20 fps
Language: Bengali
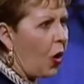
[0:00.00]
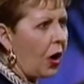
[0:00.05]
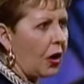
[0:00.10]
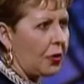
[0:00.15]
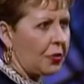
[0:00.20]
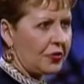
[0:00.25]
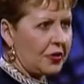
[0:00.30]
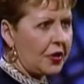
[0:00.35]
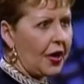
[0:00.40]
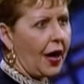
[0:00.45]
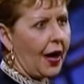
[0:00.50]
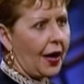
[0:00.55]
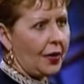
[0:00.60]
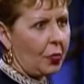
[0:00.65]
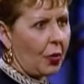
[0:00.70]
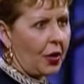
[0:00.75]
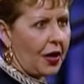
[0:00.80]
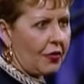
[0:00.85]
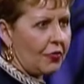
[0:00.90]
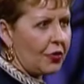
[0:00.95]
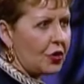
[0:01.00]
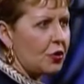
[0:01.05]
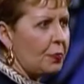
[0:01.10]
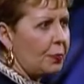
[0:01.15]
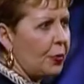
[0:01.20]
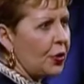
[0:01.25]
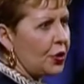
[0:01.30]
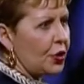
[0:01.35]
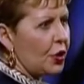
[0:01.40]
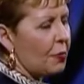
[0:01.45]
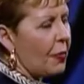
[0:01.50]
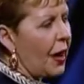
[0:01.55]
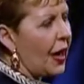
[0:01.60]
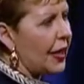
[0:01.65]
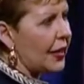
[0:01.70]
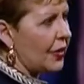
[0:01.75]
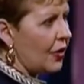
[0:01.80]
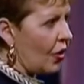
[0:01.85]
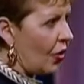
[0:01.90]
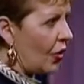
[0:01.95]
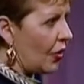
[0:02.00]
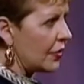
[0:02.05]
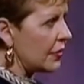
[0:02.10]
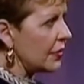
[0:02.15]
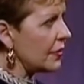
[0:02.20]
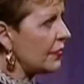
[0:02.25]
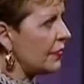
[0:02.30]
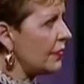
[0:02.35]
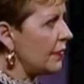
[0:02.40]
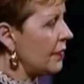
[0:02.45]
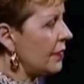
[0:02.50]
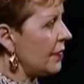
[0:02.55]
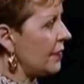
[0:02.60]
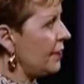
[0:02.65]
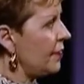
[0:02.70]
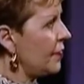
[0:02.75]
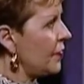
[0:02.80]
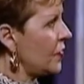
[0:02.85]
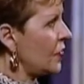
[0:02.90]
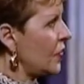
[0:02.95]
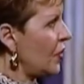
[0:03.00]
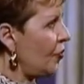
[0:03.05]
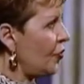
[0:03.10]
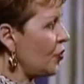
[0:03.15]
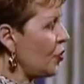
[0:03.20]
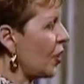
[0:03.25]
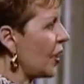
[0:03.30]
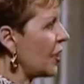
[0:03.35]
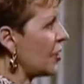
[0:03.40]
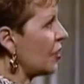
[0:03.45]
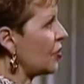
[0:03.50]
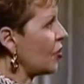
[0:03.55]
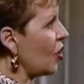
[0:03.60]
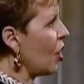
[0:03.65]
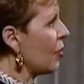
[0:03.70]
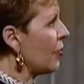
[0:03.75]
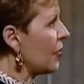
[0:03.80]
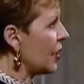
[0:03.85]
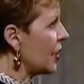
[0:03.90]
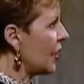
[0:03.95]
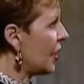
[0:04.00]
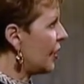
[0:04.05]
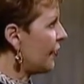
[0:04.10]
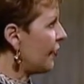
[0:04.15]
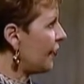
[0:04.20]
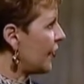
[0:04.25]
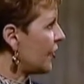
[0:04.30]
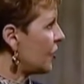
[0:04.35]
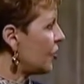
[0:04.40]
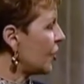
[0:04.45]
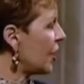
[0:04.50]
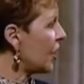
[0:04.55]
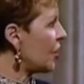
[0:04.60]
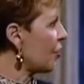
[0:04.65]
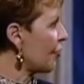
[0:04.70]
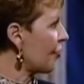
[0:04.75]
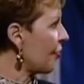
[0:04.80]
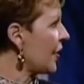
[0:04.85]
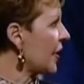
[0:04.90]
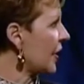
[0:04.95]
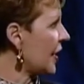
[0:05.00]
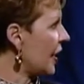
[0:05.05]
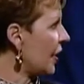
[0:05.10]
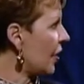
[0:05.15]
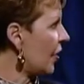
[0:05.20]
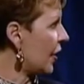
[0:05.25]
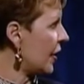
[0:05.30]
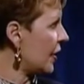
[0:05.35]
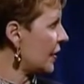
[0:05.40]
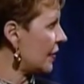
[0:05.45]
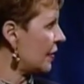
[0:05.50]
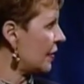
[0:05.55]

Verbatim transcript: প্রভুর ঘনিষ্ঠ হয়ে যা আপনি পেতে চাইবেন তা আপনি নিশ্চয়ই পাবেন যদি আপনি দৃঢ় প্রতিজ্ঞ